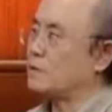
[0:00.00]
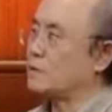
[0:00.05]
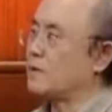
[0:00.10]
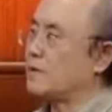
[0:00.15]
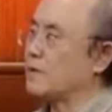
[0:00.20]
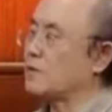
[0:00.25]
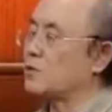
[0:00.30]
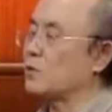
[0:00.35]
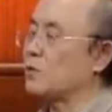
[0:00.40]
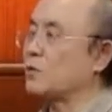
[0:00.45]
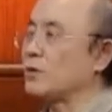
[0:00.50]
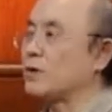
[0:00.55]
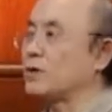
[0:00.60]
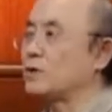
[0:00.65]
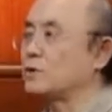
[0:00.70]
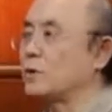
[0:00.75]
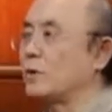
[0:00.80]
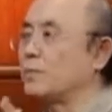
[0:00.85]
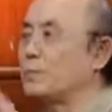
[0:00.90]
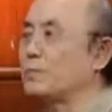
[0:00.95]
这边就规
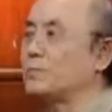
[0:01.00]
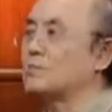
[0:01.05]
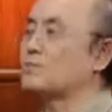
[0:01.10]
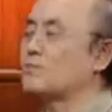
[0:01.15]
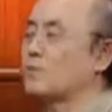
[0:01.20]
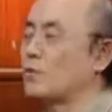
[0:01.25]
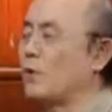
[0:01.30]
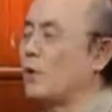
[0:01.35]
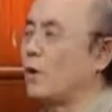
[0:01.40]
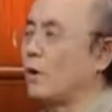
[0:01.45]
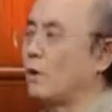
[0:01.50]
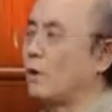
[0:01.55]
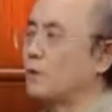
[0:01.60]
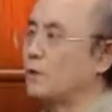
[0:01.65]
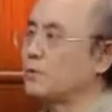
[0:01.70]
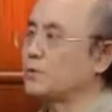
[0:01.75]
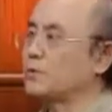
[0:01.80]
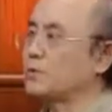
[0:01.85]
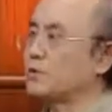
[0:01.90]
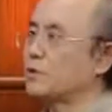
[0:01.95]
定说不许，
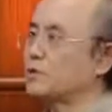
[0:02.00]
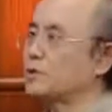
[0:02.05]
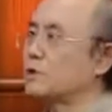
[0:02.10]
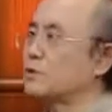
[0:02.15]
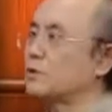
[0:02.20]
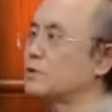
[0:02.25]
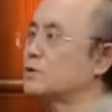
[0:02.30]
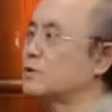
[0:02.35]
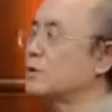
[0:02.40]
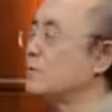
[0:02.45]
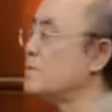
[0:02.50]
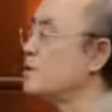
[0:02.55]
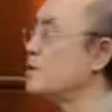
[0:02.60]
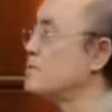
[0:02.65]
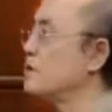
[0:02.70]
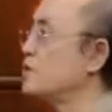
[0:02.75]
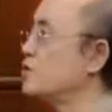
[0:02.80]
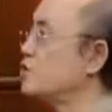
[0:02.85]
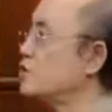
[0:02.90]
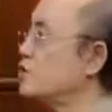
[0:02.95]
不许有这种这靡
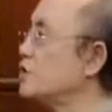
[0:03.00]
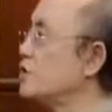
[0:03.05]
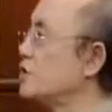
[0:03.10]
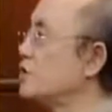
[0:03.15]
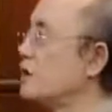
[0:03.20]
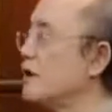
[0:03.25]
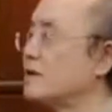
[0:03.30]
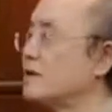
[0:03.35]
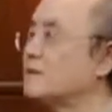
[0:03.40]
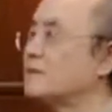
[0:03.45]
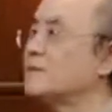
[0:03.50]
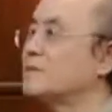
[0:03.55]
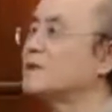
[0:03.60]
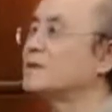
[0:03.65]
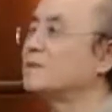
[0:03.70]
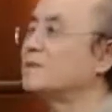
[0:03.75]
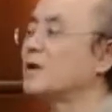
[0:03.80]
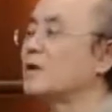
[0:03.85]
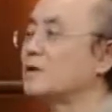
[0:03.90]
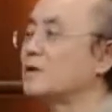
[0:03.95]
靡之音啊，什
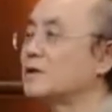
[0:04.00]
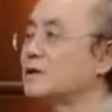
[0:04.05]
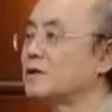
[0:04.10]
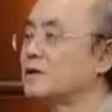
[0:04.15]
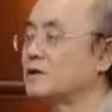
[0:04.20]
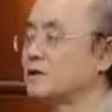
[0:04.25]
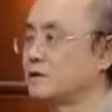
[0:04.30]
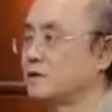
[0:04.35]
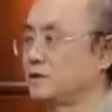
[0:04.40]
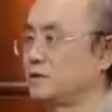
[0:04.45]
么什么